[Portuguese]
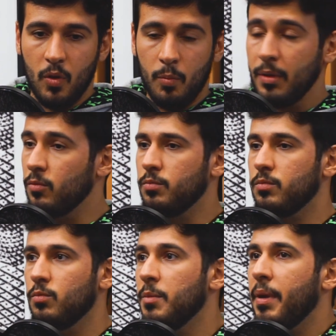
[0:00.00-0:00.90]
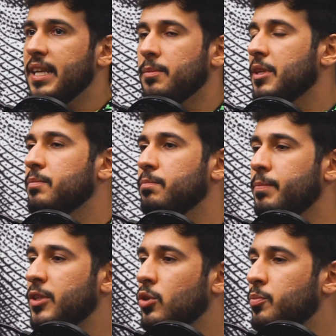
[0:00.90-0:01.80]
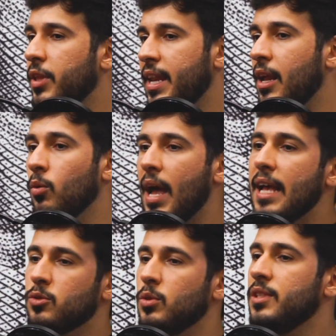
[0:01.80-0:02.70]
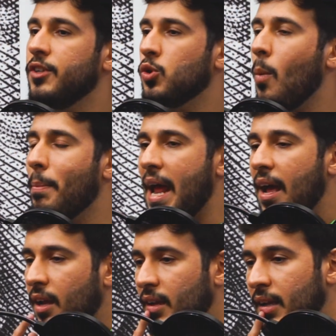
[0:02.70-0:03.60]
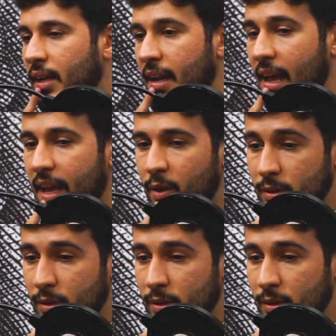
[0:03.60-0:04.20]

uma, uma empresa para as pessoas poderem alugar as coisas em vez de comprar né?